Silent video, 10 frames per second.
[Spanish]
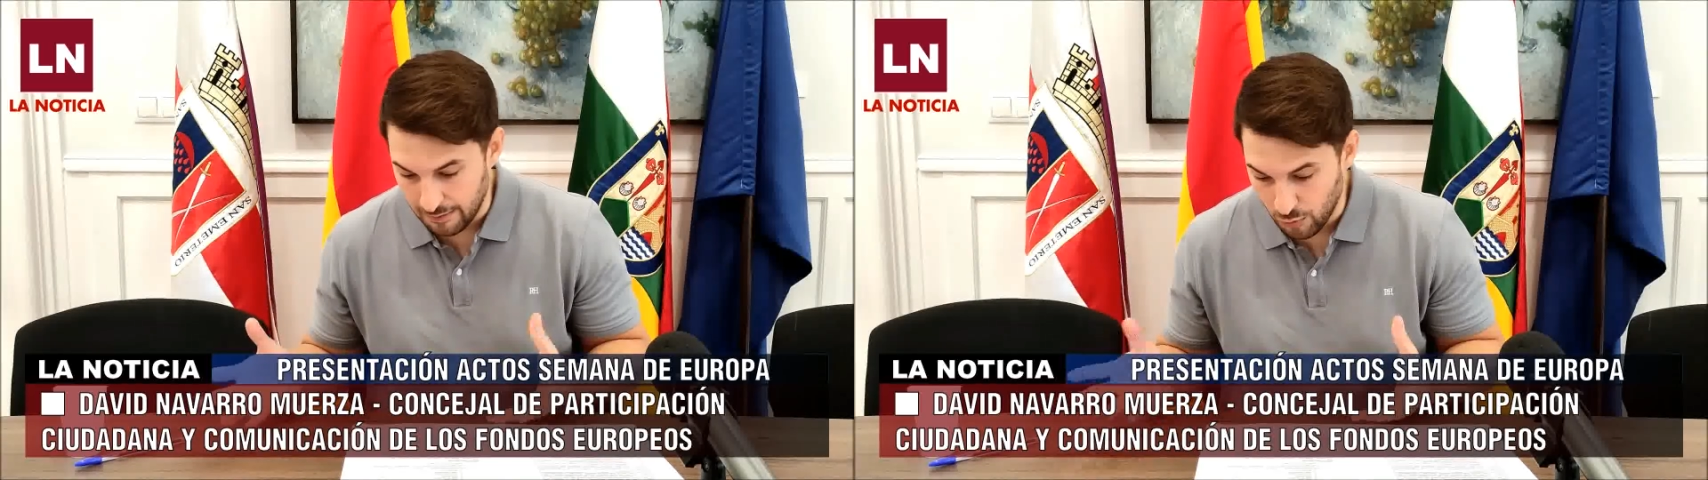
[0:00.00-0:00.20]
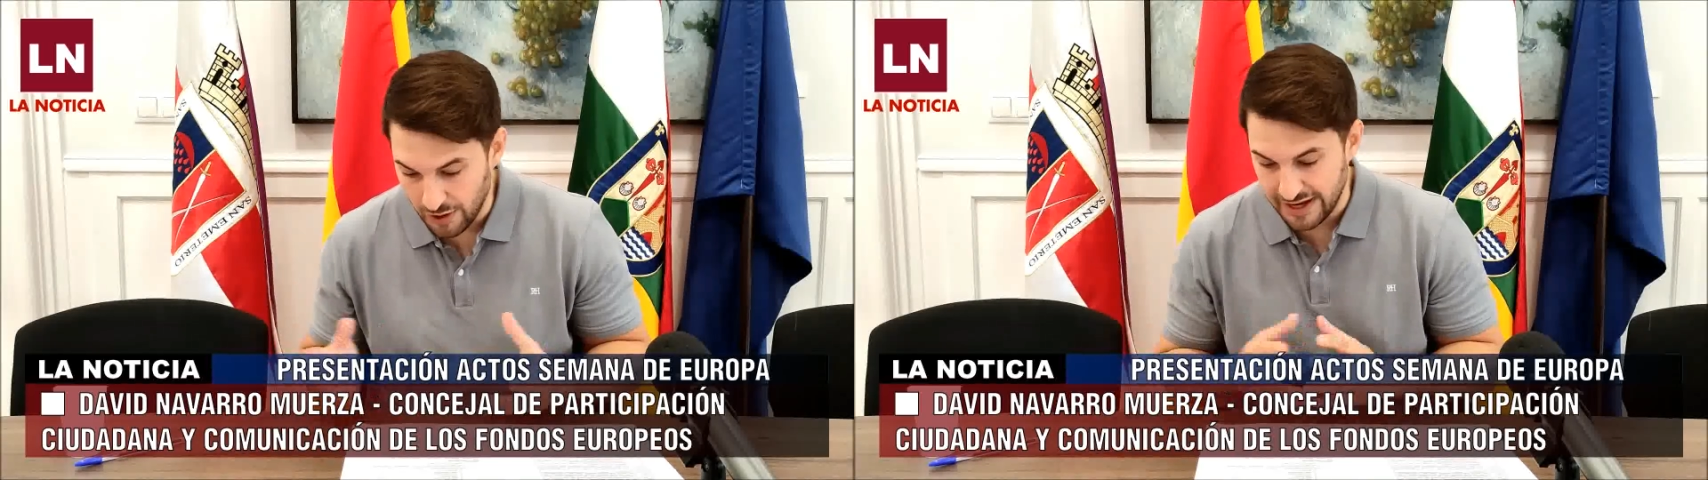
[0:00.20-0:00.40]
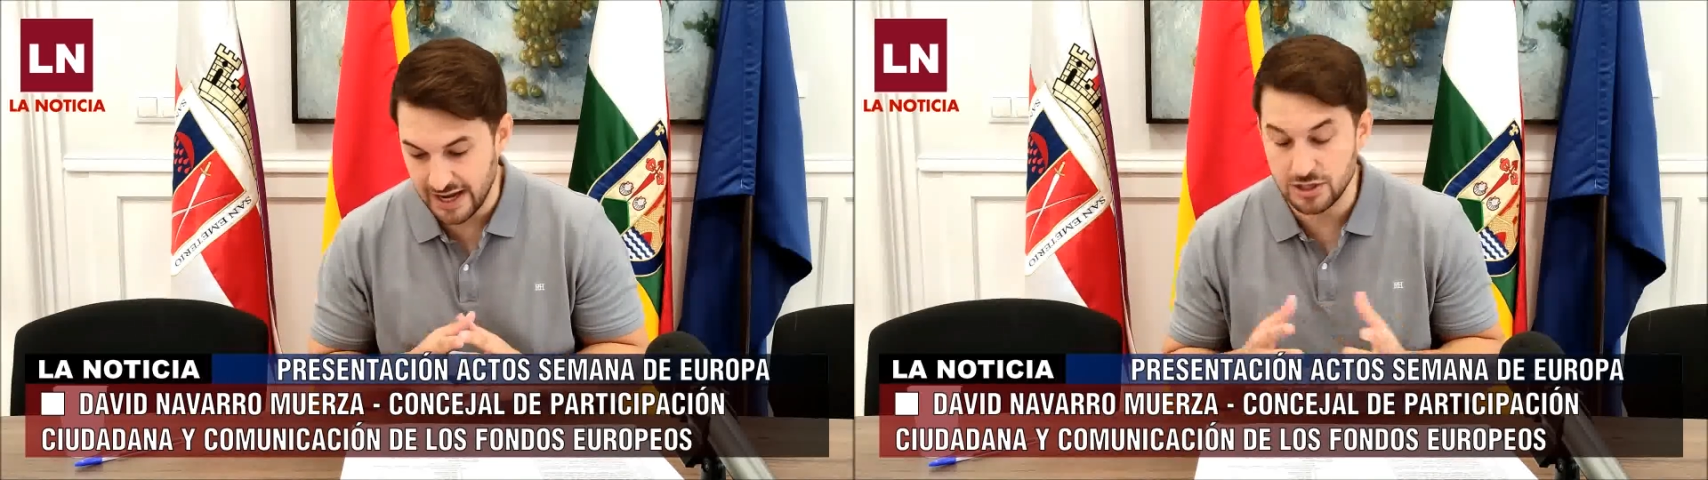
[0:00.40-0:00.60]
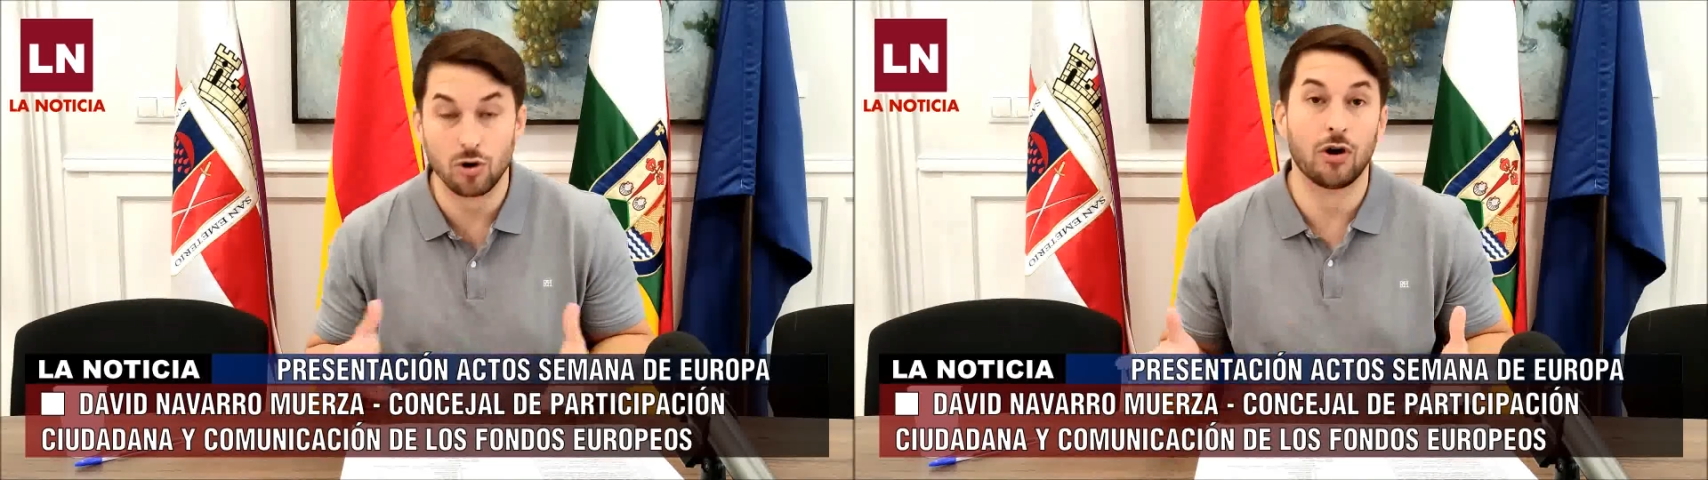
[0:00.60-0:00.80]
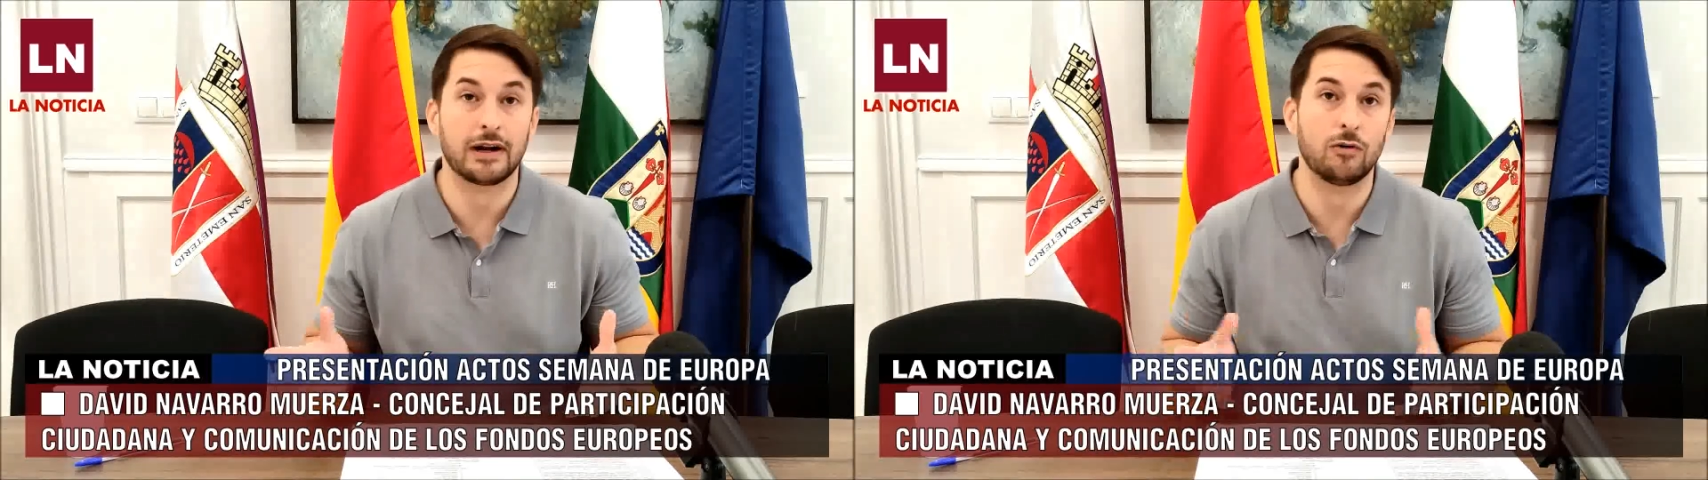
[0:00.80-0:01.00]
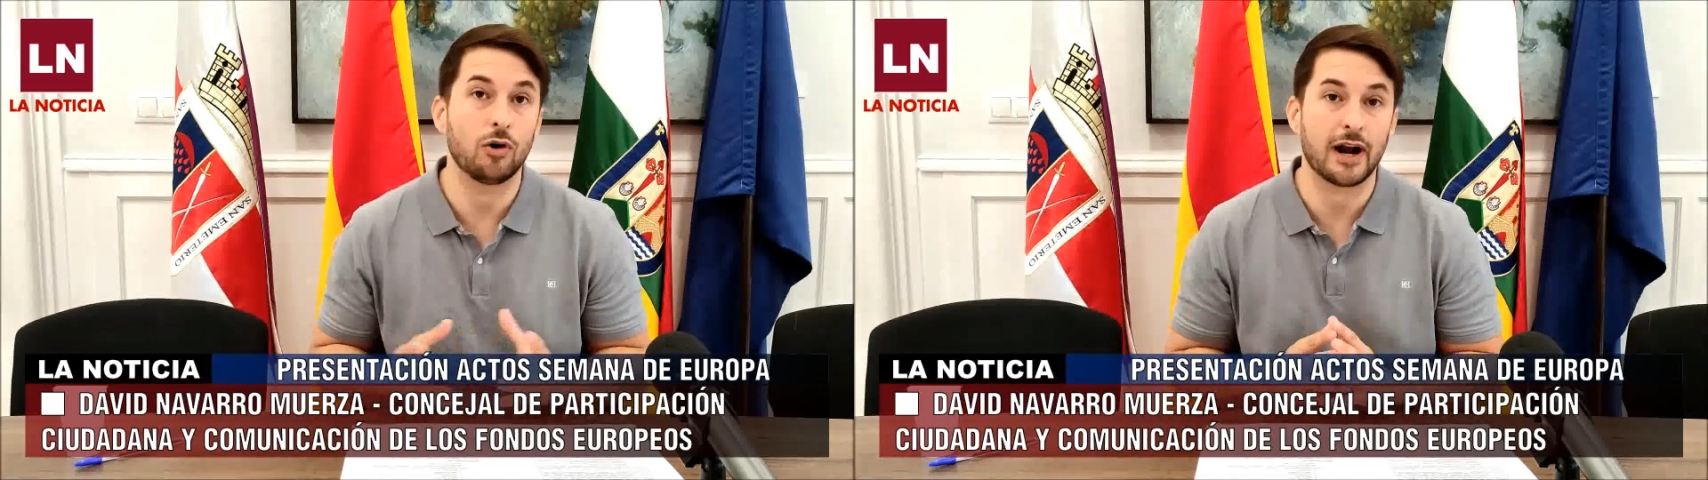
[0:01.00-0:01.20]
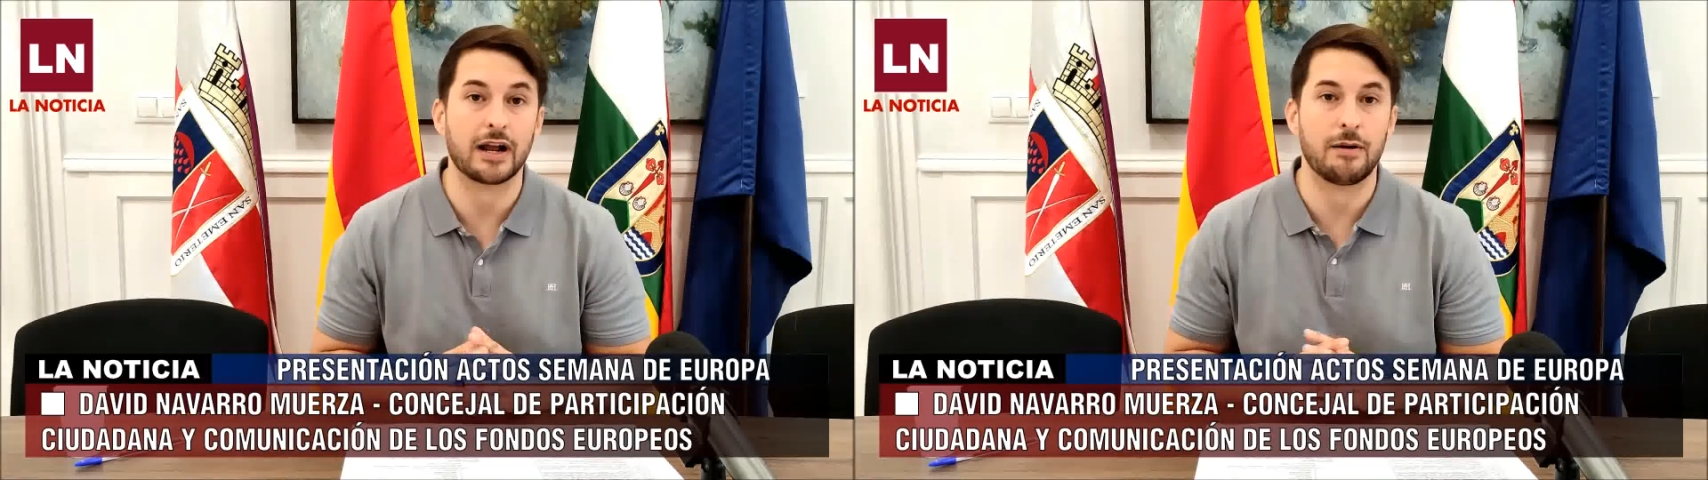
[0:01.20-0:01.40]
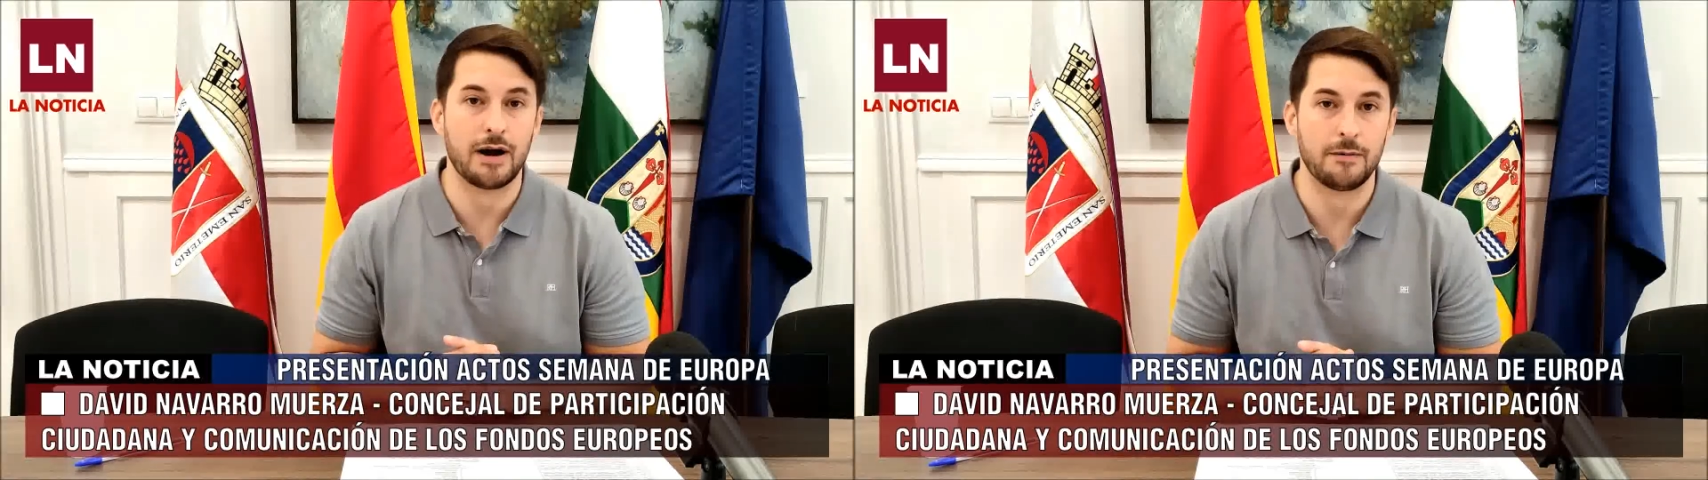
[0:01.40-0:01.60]
Murallas o, o
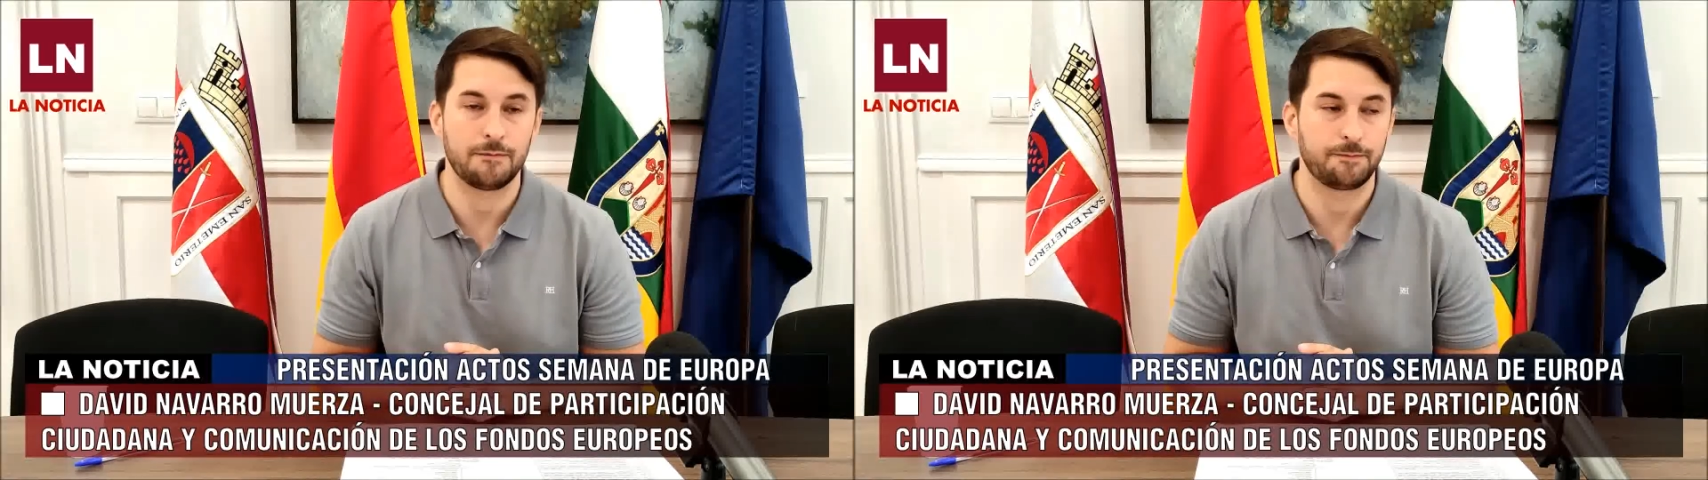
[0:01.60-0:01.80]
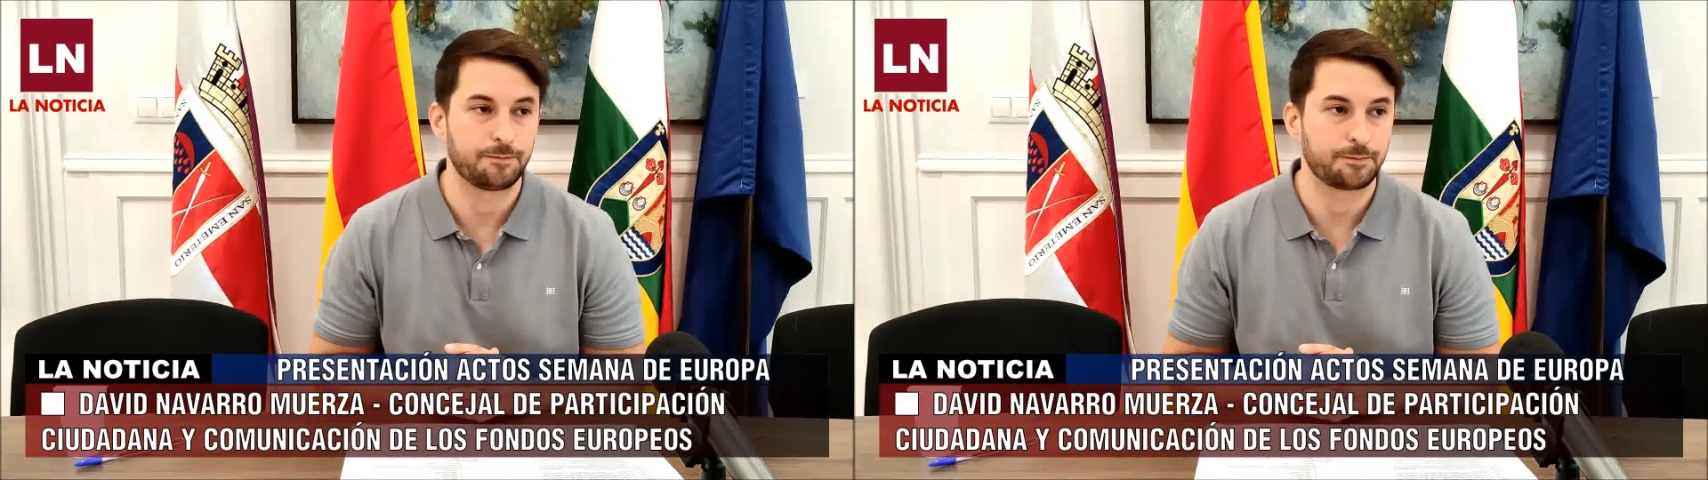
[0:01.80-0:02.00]
Cárcava.